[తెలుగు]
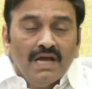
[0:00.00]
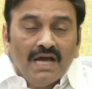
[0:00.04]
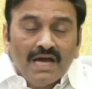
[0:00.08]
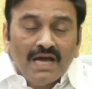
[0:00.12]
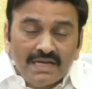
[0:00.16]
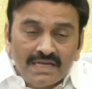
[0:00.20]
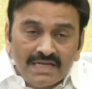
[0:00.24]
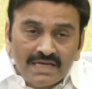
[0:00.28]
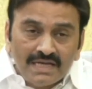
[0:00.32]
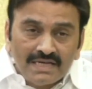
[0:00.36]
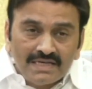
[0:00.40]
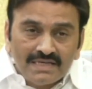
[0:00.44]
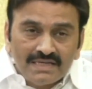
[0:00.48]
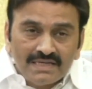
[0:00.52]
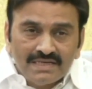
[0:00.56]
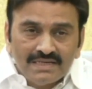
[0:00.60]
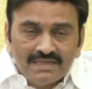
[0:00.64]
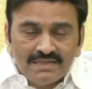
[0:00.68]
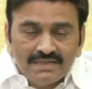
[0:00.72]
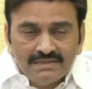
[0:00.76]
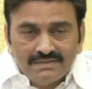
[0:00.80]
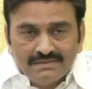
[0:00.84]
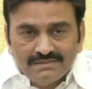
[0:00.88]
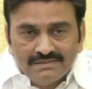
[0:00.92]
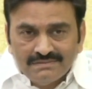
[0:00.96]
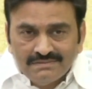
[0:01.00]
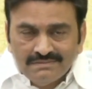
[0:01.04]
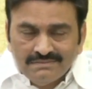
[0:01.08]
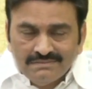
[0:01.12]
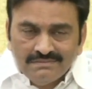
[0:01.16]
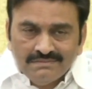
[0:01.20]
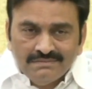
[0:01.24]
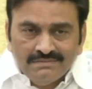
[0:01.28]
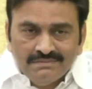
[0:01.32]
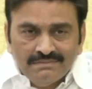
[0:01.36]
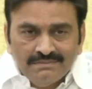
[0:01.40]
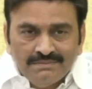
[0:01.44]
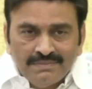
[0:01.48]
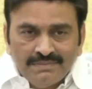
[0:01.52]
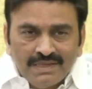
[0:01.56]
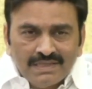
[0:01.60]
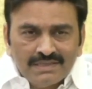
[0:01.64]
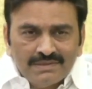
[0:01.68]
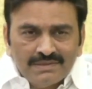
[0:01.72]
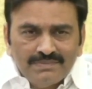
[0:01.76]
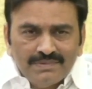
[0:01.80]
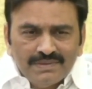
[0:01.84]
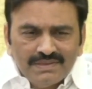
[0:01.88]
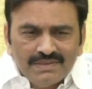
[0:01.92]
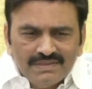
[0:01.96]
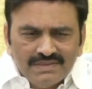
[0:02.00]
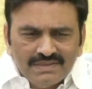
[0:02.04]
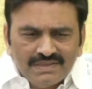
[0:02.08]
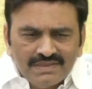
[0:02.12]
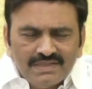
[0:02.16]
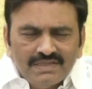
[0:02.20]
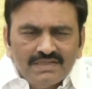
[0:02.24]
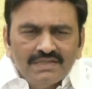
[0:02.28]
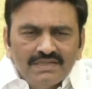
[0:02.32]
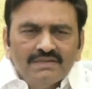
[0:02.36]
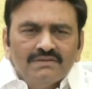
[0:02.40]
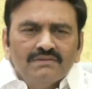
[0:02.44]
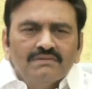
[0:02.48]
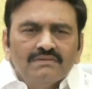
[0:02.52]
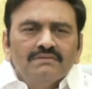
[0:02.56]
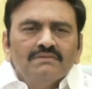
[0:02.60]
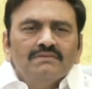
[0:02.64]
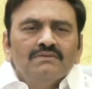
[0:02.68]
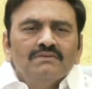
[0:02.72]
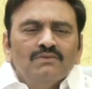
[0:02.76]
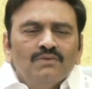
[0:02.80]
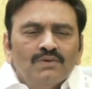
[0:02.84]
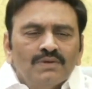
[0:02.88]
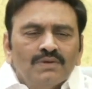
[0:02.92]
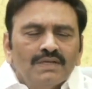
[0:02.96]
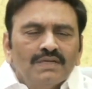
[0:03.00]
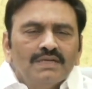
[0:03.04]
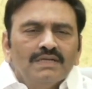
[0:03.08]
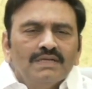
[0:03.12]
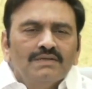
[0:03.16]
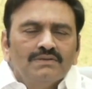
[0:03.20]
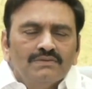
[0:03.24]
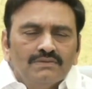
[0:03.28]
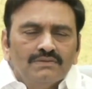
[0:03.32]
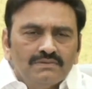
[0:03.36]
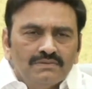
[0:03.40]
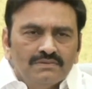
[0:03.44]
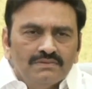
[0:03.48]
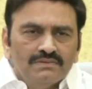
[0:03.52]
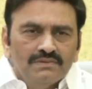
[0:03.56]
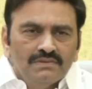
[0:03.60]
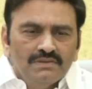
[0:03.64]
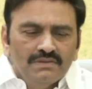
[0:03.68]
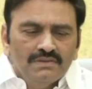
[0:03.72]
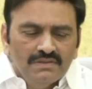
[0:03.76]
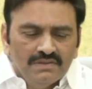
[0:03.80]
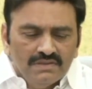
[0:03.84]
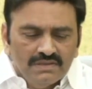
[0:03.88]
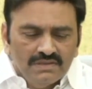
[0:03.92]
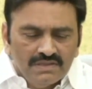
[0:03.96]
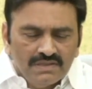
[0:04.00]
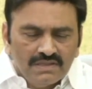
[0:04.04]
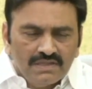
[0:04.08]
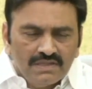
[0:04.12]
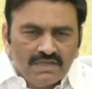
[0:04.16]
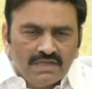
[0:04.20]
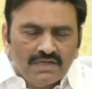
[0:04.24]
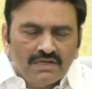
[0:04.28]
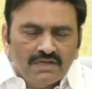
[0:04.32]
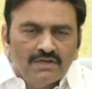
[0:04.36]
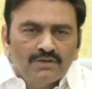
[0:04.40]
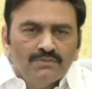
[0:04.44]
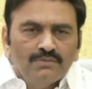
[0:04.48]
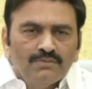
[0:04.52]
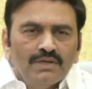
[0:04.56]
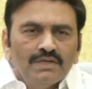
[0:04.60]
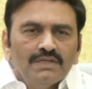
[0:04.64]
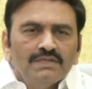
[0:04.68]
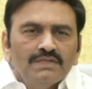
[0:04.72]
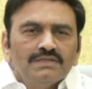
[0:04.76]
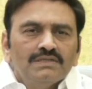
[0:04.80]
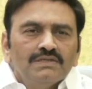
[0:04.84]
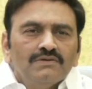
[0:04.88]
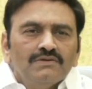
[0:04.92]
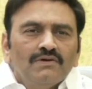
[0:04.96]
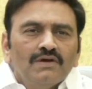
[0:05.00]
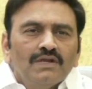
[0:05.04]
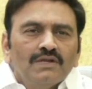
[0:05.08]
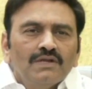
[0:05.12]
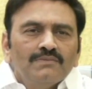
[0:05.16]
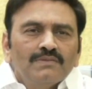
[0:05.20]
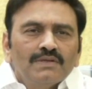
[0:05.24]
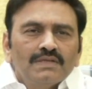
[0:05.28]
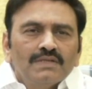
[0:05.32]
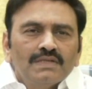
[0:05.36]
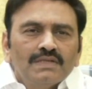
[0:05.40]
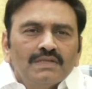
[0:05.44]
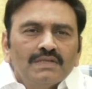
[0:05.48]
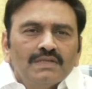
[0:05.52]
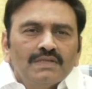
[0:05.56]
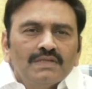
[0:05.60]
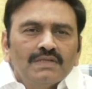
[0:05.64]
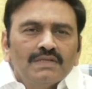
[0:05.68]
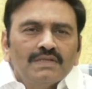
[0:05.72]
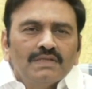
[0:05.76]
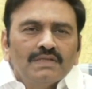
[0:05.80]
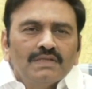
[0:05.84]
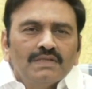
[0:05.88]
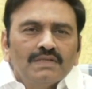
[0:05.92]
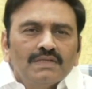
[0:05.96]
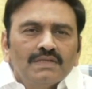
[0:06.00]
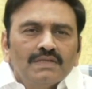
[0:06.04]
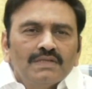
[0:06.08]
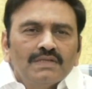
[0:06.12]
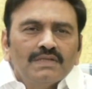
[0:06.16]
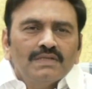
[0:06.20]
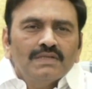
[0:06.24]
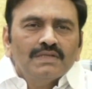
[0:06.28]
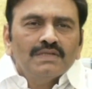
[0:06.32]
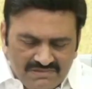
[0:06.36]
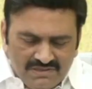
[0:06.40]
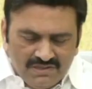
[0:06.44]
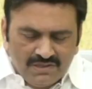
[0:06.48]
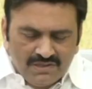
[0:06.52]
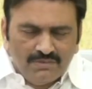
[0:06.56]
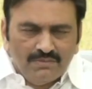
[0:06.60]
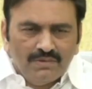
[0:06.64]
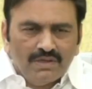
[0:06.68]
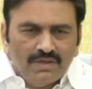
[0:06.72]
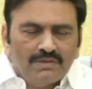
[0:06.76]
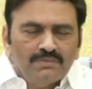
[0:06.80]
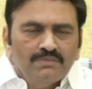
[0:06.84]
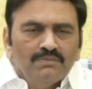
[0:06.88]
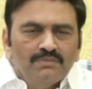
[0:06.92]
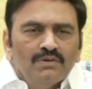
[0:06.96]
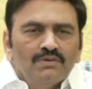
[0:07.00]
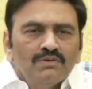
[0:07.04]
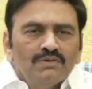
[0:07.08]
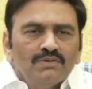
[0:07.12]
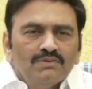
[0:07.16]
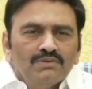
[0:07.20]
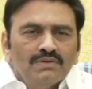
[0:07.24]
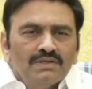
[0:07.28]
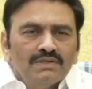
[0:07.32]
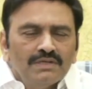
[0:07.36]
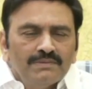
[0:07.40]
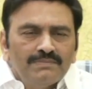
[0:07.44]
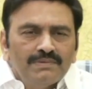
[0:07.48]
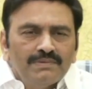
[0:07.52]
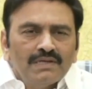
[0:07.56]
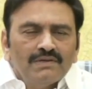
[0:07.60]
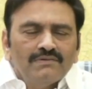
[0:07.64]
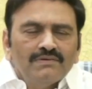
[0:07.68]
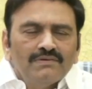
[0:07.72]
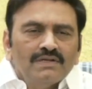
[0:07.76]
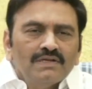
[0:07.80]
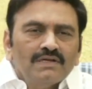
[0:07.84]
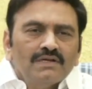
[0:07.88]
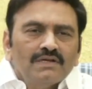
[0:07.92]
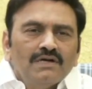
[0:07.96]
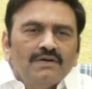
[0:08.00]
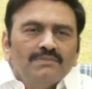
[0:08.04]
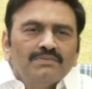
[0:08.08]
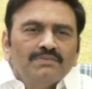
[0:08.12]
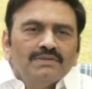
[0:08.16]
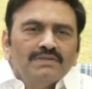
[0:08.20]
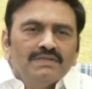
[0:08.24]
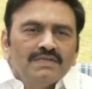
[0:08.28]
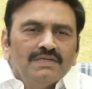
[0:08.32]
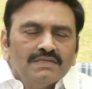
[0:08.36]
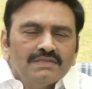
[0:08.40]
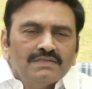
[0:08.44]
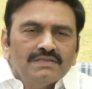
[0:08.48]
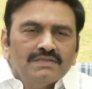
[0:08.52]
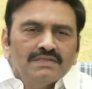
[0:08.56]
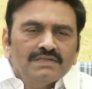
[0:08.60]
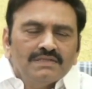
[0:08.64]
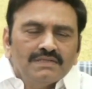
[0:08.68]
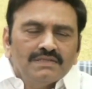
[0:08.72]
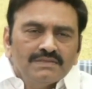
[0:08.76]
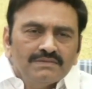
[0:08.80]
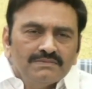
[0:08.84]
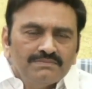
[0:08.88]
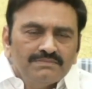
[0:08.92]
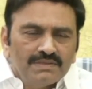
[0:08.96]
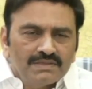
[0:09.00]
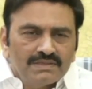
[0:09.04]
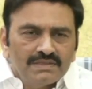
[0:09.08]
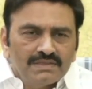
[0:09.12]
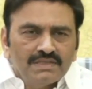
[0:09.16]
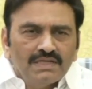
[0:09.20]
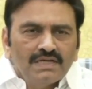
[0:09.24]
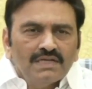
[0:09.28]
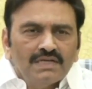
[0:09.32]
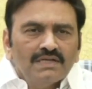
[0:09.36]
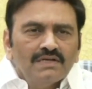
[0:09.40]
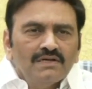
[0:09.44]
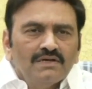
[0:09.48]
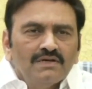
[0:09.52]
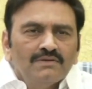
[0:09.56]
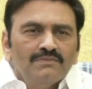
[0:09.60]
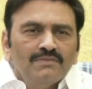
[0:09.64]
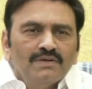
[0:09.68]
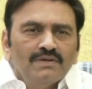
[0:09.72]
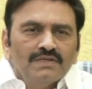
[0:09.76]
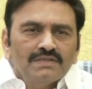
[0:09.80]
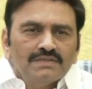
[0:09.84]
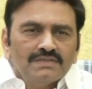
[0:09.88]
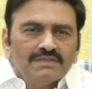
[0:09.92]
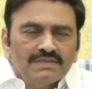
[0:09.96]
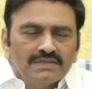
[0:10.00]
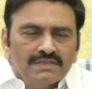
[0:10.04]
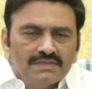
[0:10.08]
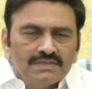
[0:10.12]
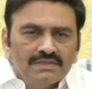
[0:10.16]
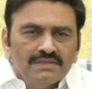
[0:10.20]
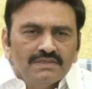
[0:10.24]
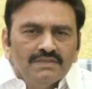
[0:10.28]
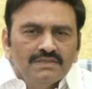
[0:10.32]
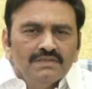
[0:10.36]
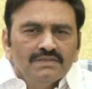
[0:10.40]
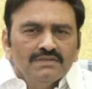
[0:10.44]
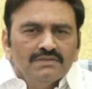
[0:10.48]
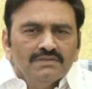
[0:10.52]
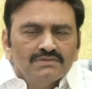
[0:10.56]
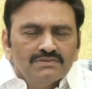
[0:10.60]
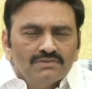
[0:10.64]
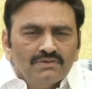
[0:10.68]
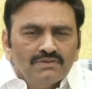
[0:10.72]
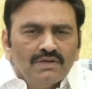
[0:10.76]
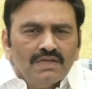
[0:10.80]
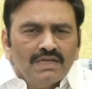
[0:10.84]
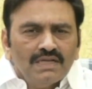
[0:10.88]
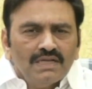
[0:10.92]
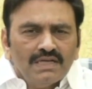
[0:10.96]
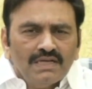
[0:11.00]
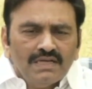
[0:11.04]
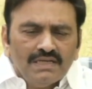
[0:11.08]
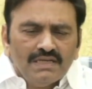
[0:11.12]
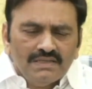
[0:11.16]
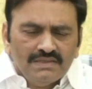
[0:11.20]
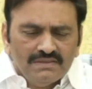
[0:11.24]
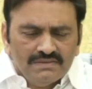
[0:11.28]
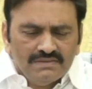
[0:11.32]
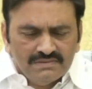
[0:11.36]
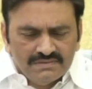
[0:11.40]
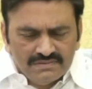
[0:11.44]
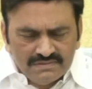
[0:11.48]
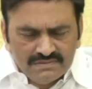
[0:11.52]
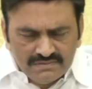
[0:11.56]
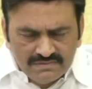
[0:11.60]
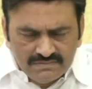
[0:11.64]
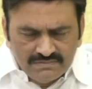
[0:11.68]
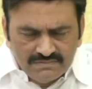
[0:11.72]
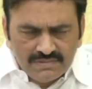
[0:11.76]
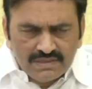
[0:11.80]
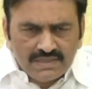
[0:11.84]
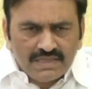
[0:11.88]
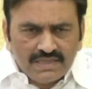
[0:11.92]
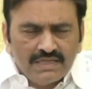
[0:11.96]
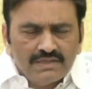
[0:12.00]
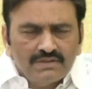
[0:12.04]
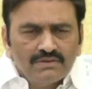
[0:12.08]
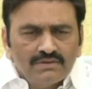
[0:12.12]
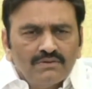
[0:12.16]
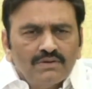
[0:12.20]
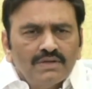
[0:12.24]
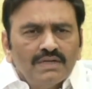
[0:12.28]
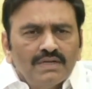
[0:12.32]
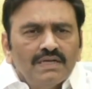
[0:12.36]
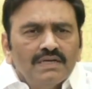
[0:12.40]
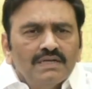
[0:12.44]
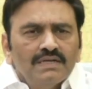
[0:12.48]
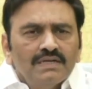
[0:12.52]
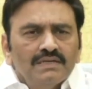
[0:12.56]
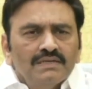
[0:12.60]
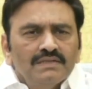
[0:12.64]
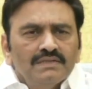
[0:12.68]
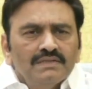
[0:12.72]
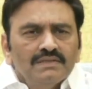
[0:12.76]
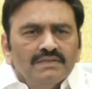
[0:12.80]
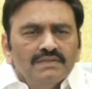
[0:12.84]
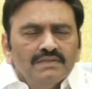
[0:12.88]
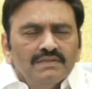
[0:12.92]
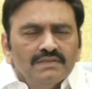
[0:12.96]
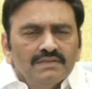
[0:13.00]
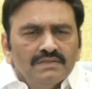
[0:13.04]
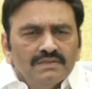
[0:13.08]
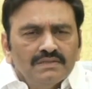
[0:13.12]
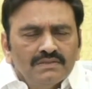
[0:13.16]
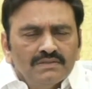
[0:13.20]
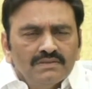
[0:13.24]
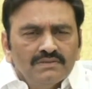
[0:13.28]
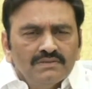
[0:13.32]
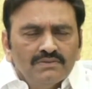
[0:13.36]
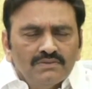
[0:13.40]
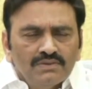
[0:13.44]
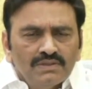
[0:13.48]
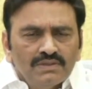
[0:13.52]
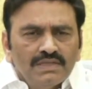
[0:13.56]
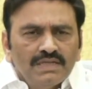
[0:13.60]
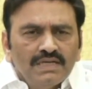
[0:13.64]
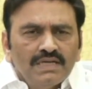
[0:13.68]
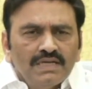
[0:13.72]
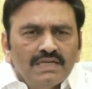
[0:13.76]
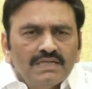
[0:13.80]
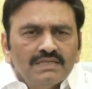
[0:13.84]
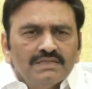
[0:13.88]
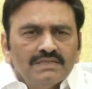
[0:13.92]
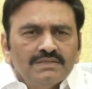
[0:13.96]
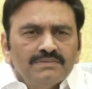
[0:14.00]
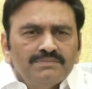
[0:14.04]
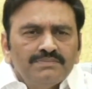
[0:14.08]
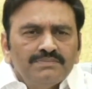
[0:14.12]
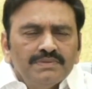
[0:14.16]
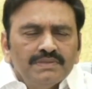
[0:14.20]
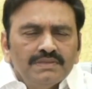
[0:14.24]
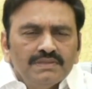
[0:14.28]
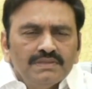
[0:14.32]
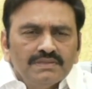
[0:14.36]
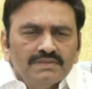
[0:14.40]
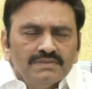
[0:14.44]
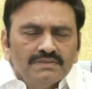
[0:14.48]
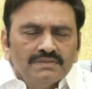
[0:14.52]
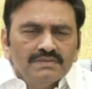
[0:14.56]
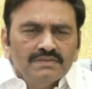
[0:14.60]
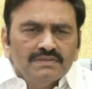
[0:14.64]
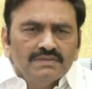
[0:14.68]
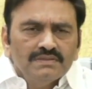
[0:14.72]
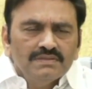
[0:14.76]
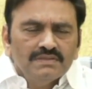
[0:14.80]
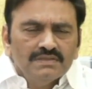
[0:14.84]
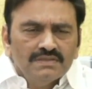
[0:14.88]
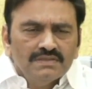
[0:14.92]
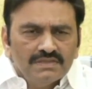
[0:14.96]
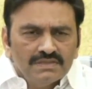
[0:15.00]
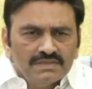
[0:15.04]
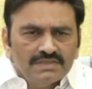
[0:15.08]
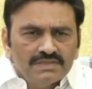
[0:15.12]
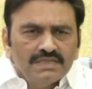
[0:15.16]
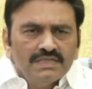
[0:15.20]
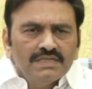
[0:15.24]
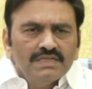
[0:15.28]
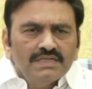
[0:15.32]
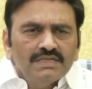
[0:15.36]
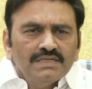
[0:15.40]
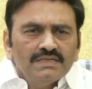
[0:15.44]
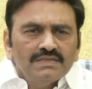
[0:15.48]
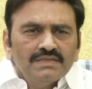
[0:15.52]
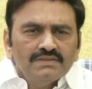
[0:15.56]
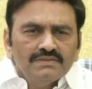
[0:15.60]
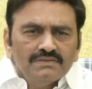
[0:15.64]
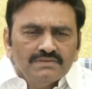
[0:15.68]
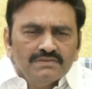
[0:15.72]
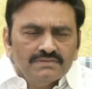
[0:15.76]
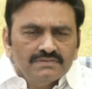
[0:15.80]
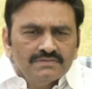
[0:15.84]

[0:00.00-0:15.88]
అని ఆయన బాధపడి ఇంక నేను ఉండలేను ఇలాగ అనుమానించే వాళ్ళ మీద అనుమానం మొగుడుతో ఏ పిల్లమైనా కాపురం చేస్తుందండి ప్రతిదానికి అనుమానిస్తే సో అలాగా మరి ఆయన కూడా వదిలేయాలని చెప్పి డిసైడ్ అయ్యారు